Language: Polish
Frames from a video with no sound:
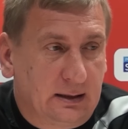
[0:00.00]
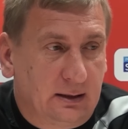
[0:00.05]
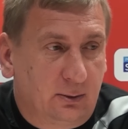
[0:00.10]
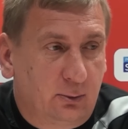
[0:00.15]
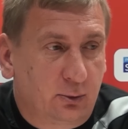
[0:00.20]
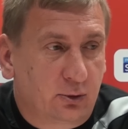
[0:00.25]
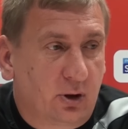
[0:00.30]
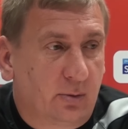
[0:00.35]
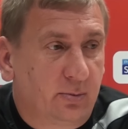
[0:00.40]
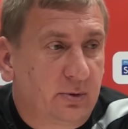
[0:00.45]

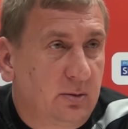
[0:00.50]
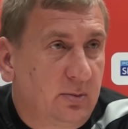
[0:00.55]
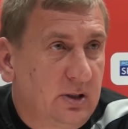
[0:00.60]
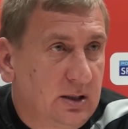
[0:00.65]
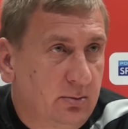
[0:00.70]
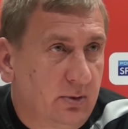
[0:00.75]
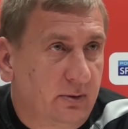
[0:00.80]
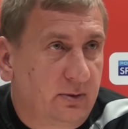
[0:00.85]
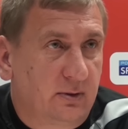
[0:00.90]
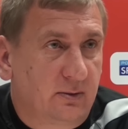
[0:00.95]
Dużo
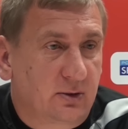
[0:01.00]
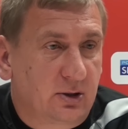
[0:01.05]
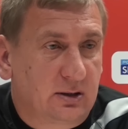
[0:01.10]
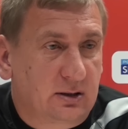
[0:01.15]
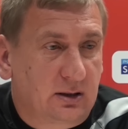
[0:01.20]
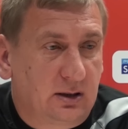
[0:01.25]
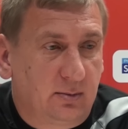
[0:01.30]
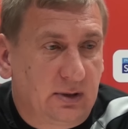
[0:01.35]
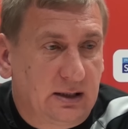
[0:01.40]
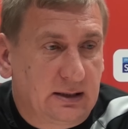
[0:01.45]
optymizmu w tym
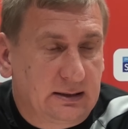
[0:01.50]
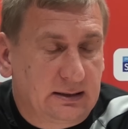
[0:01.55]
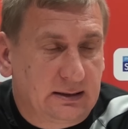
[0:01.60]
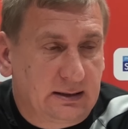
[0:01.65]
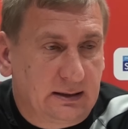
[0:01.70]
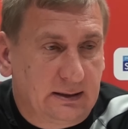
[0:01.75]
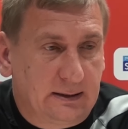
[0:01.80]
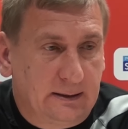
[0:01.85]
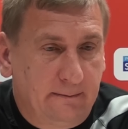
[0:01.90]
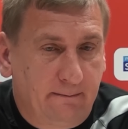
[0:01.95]
wszystkim
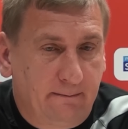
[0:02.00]
jest.